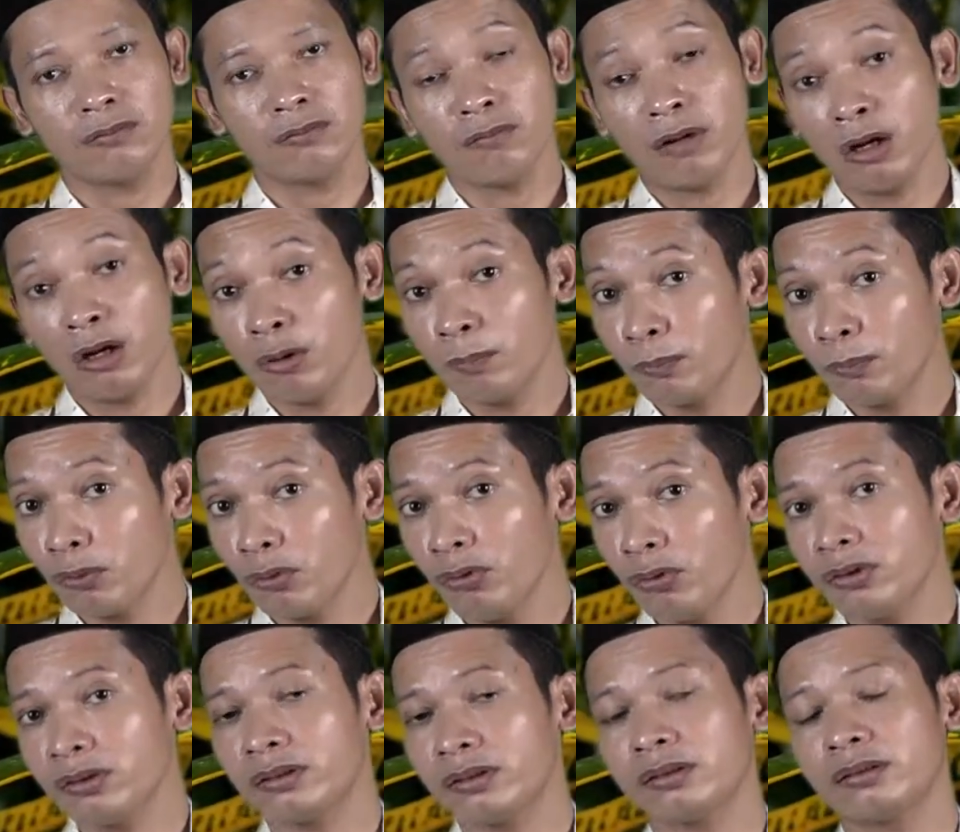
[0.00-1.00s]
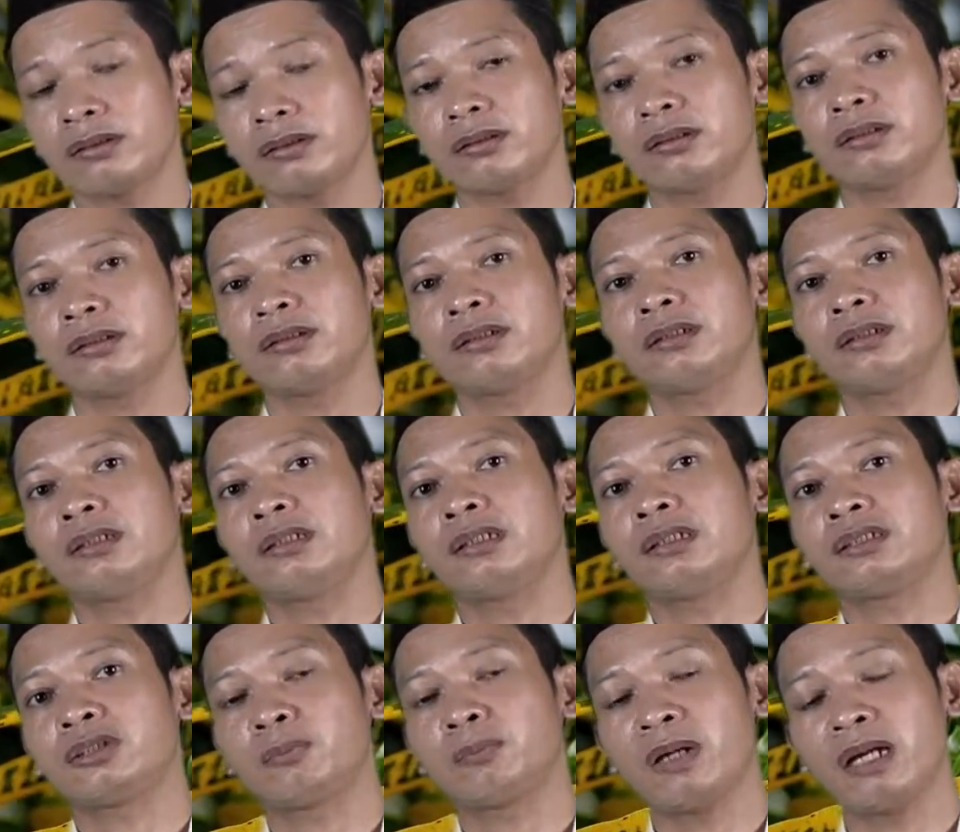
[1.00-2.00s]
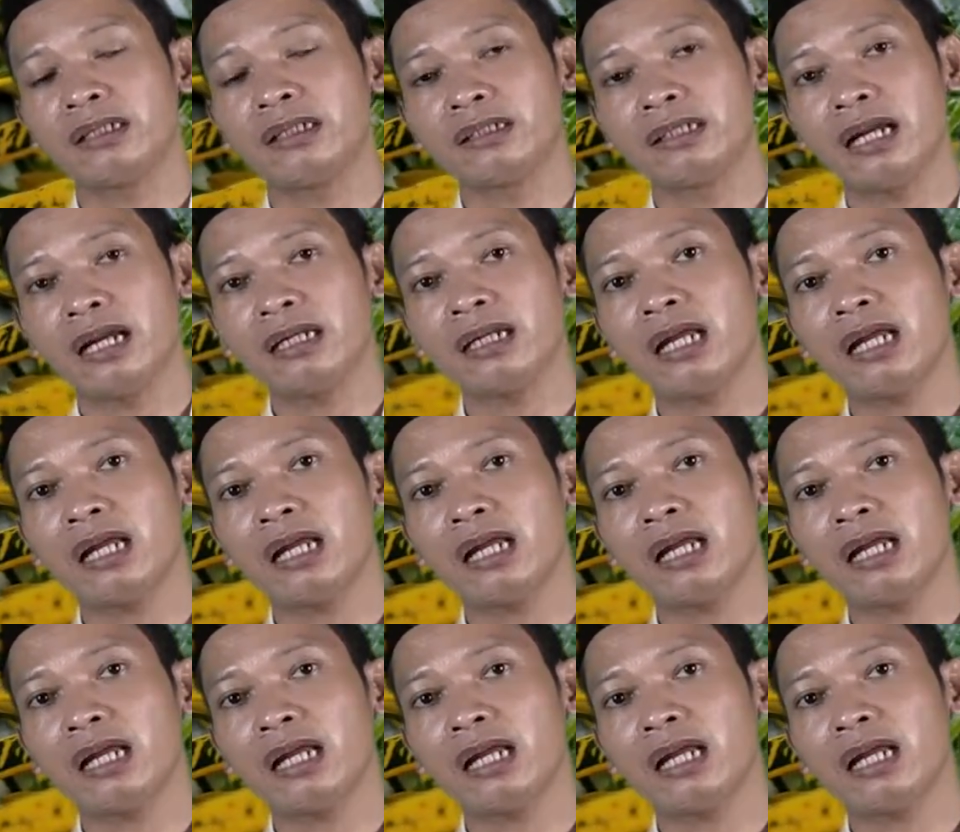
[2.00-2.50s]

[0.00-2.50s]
Walaupun sebagian